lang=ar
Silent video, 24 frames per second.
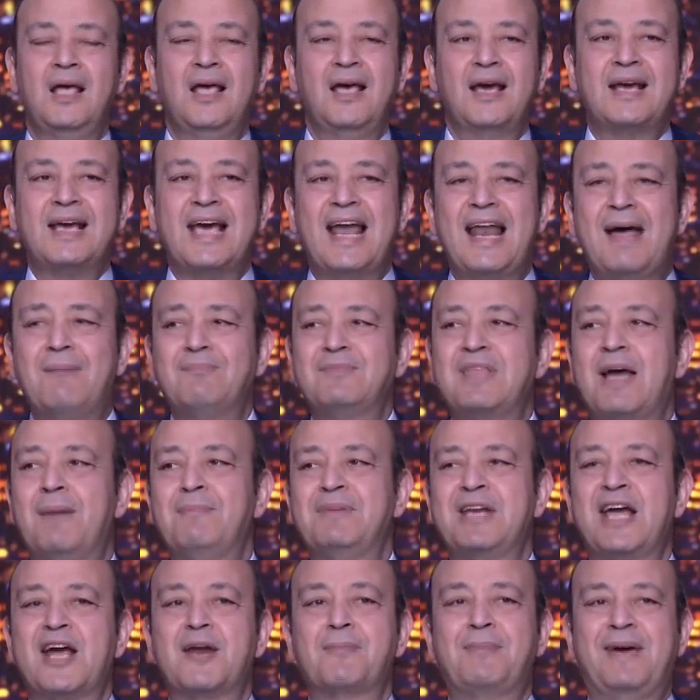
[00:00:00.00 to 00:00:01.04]
الكلام ده
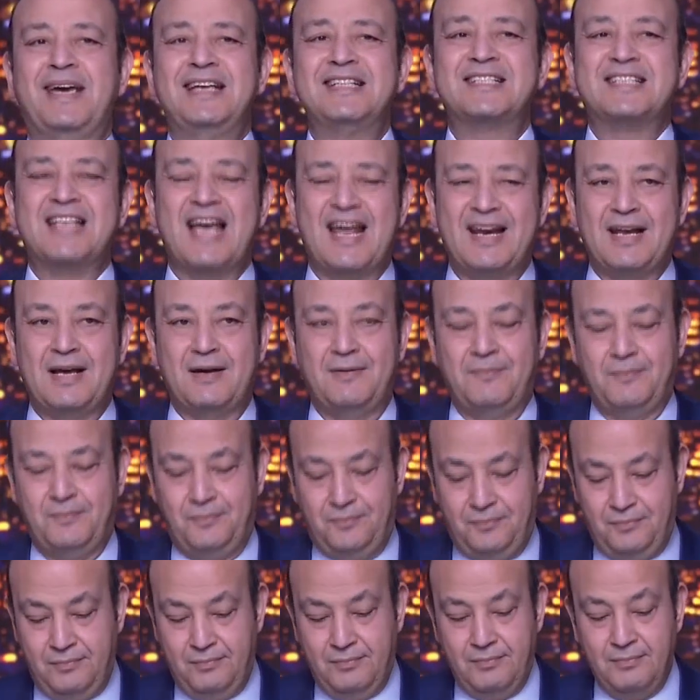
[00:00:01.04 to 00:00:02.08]
من 40 سنة
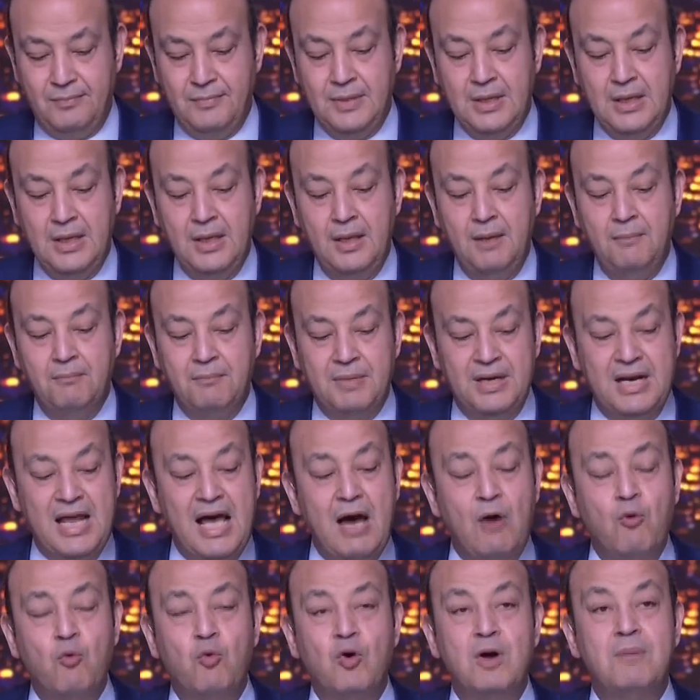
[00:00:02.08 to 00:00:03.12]
من
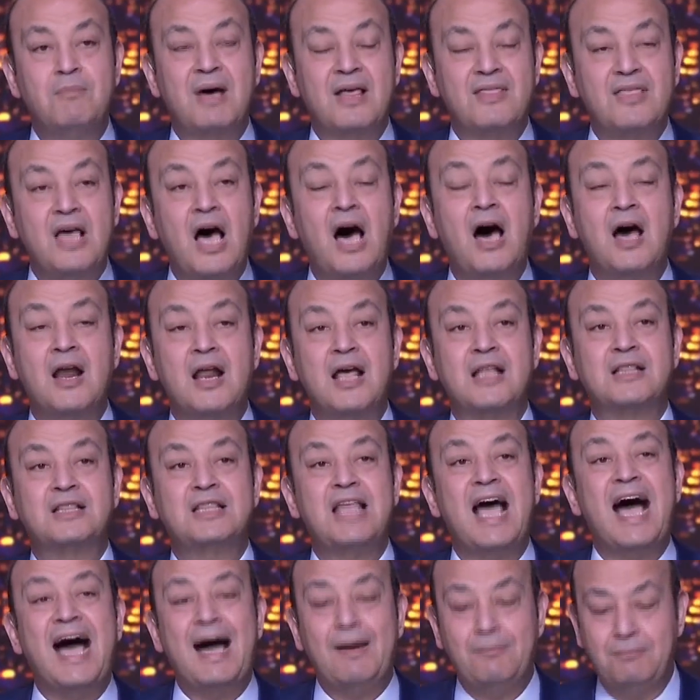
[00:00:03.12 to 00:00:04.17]
أول ما ظهر
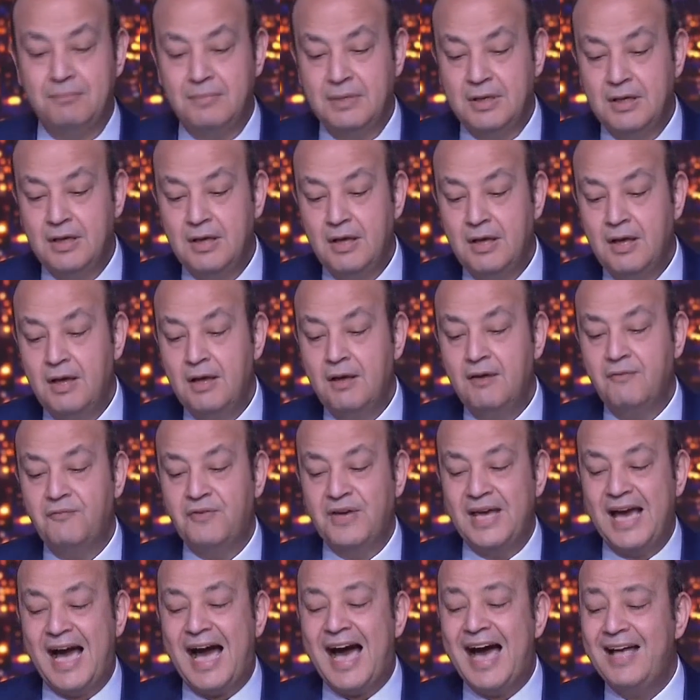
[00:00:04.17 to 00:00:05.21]
الدعم
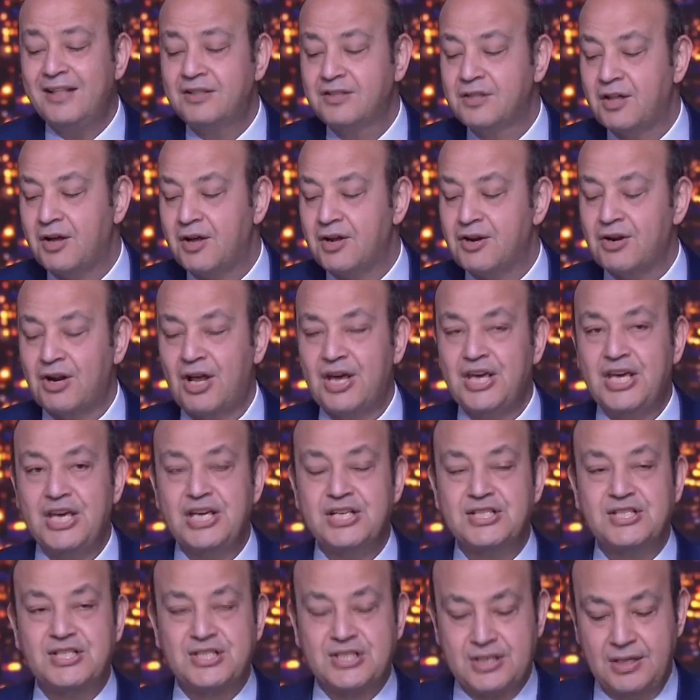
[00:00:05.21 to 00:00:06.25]
في عهد
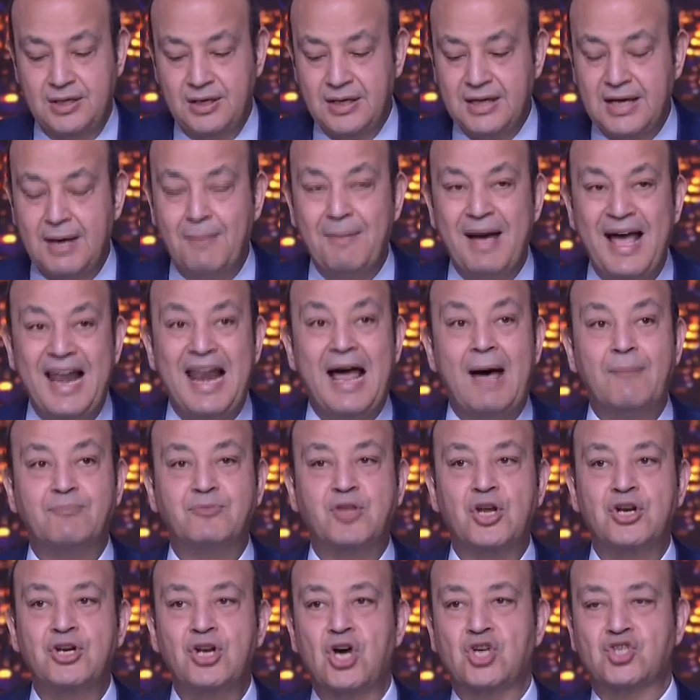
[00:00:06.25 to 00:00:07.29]
الرئيس جمال
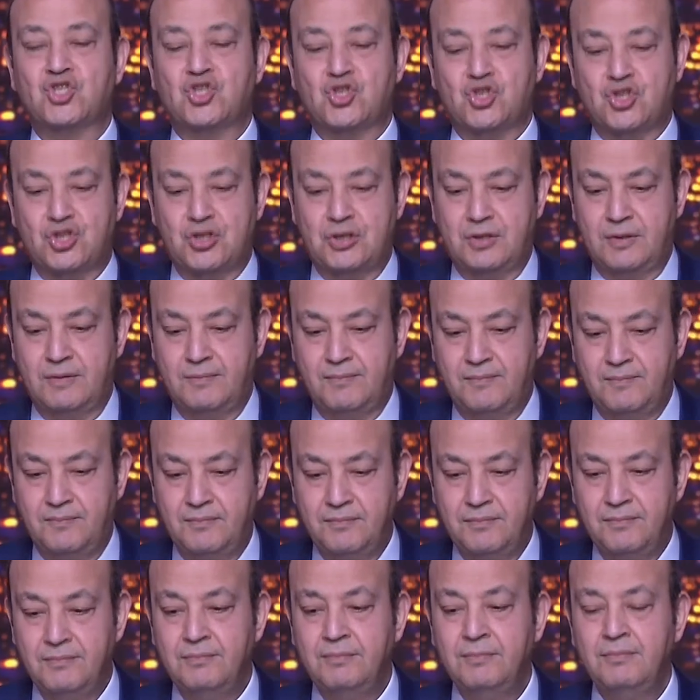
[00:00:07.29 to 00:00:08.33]
عبد الناصر
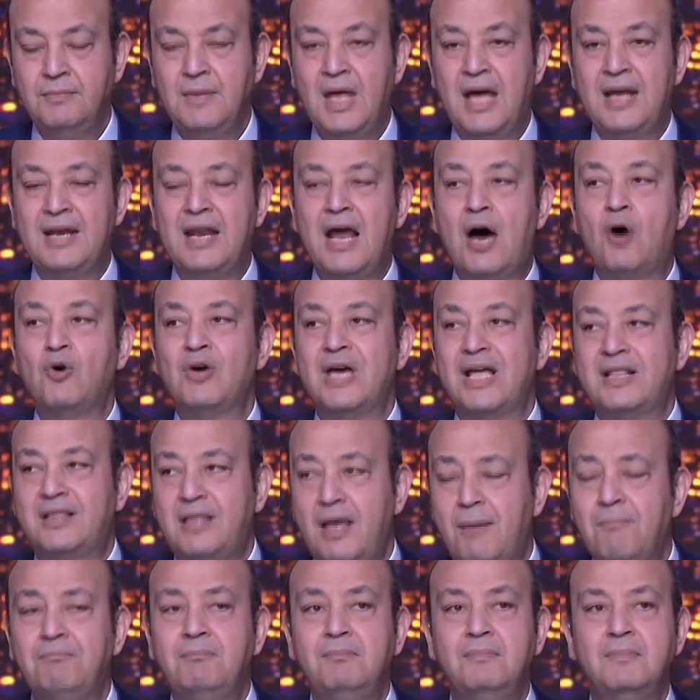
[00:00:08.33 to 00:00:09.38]
أنه
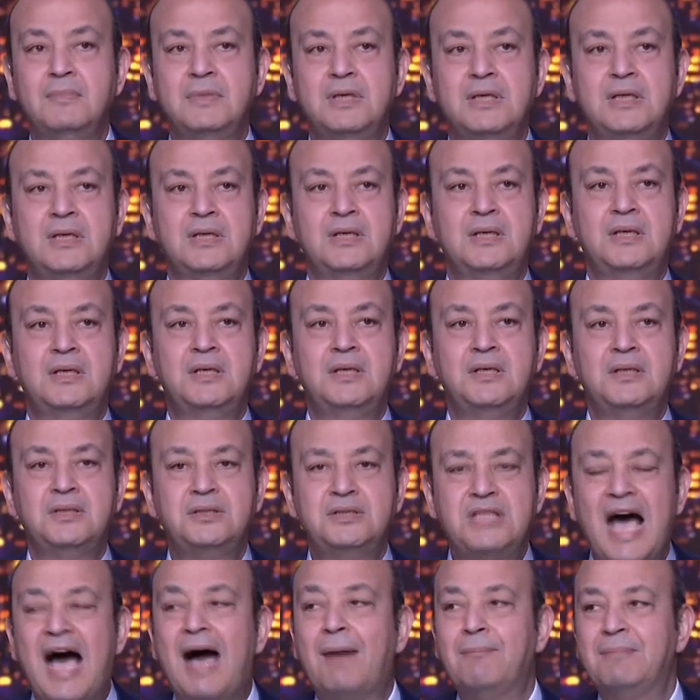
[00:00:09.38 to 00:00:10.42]
يتم
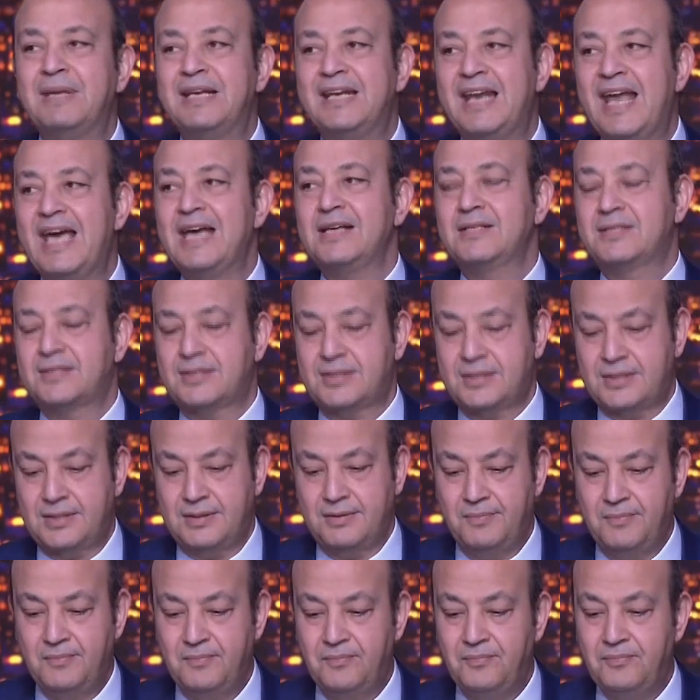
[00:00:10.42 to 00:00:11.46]
دعم الناس
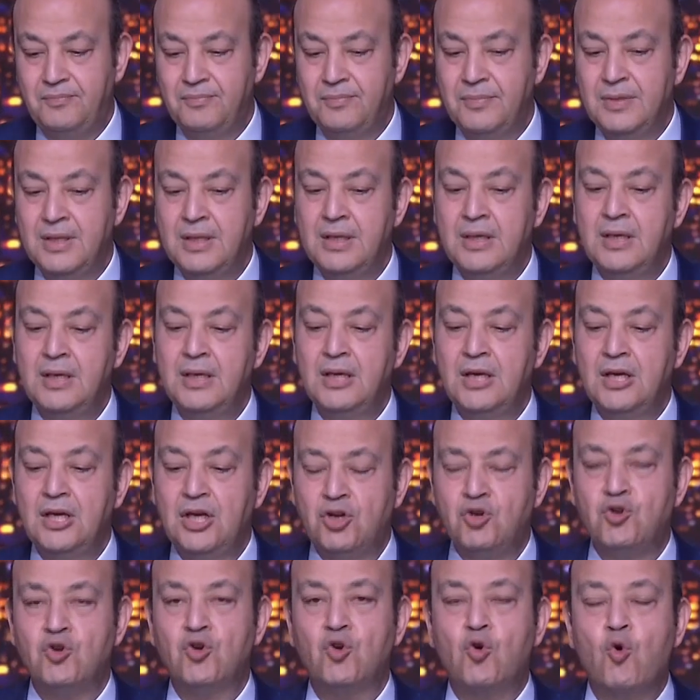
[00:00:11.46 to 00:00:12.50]

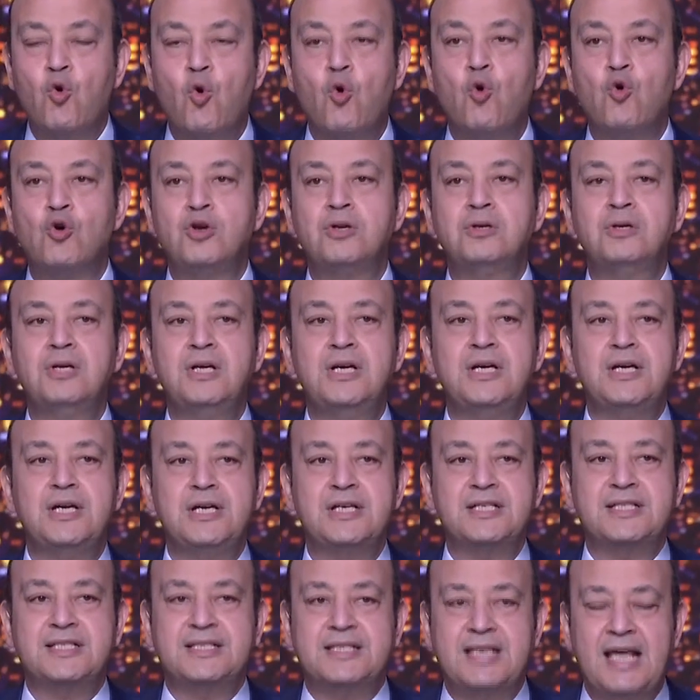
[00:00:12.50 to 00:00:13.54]
أنه يكون
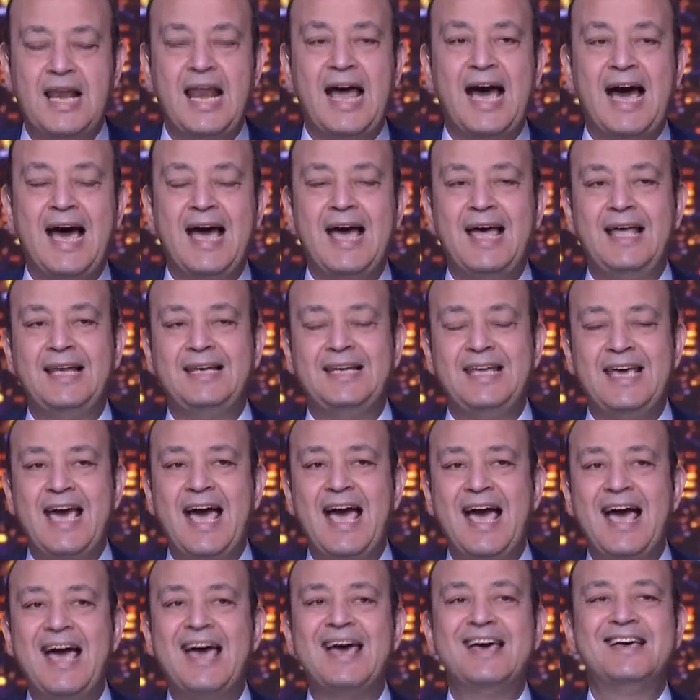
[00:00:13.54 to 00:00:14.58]
السلعة
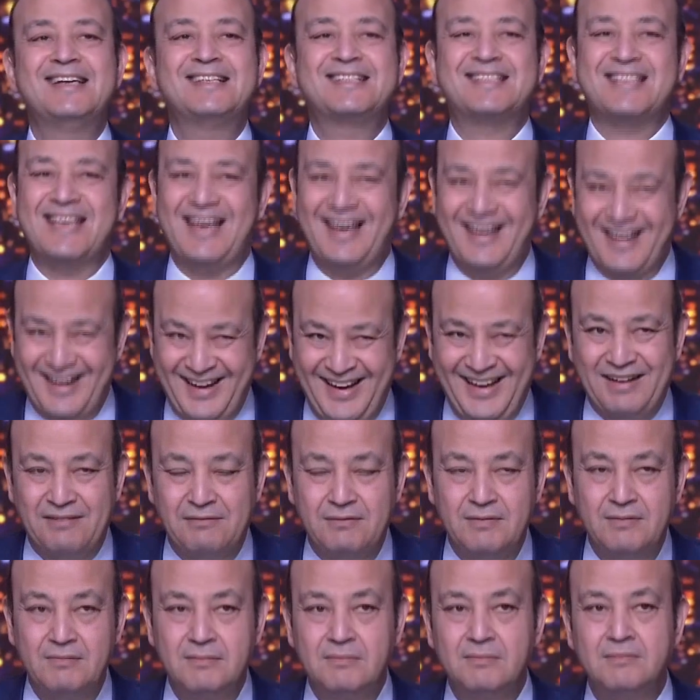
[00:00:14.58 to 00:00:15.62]
ليها
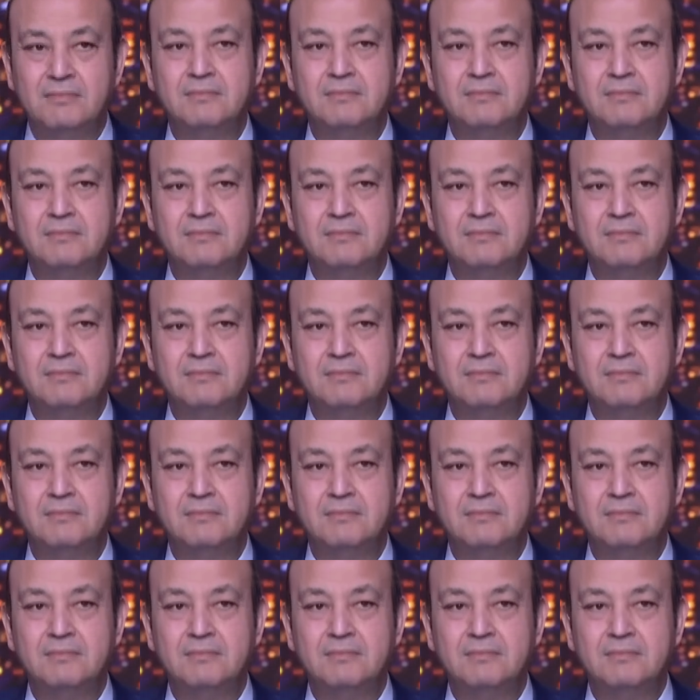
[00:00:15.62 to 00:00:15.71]
سعرين